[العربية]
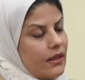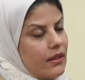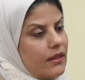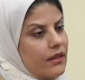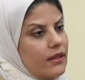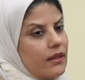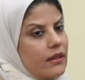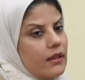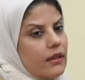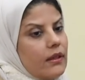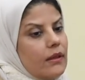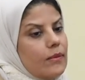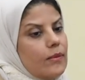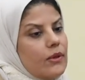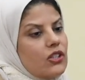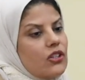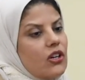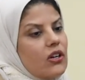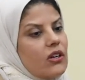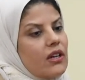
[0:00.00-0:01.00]

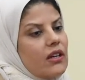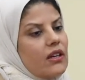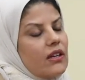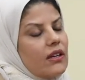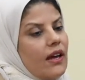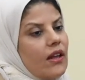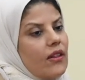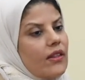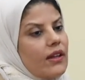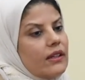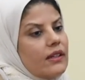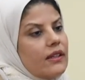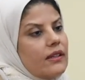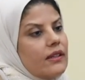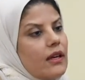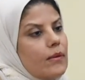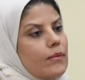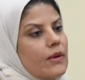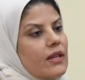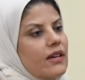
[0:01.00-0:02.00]
المشاكل
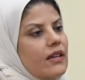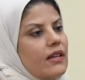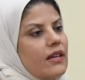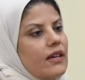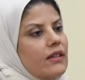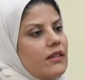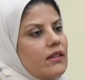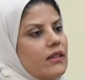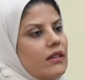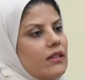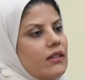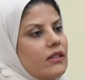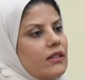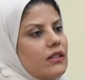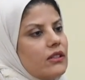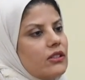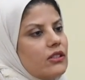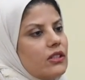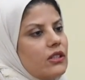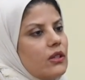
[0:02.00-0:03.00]
العضليه مثلا
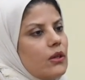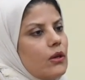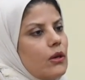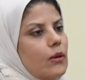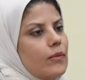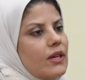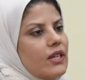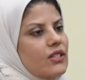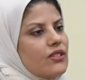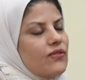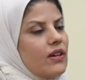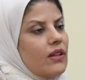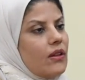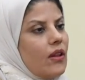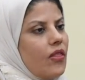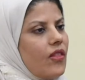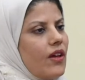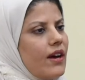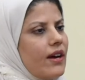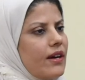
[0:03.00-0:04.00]
اللي تجيهم اسفل
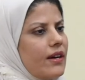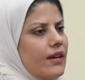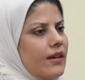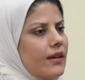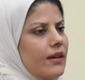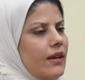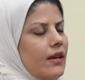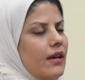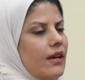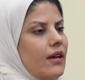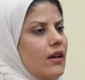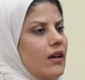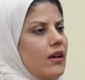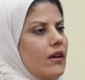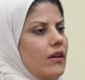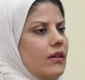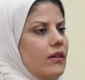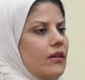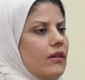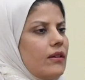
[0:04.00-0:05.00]
الظهر
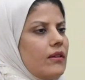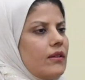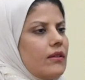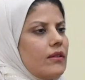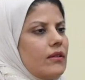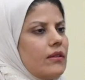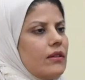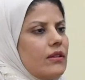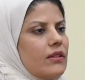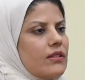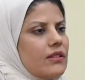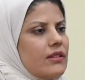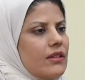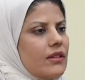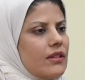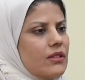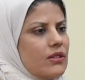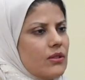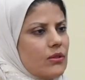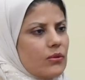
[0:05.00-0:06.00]
آه،
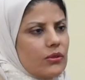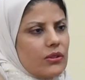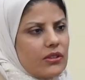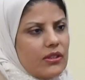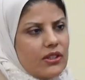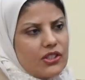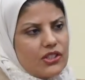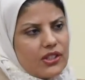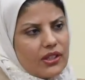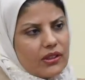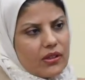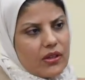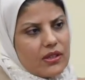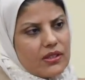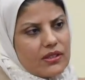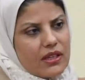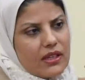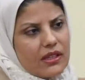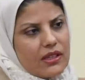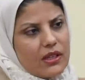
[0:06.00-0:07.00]
الاسترس والتنشن
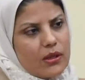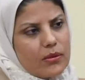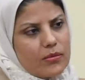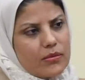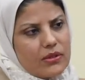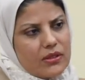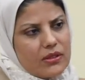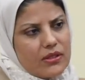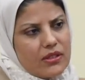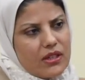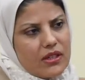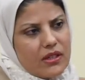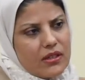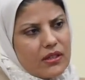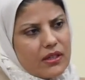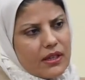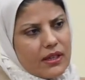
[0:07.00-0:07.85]
خاصة اللي يهم صداع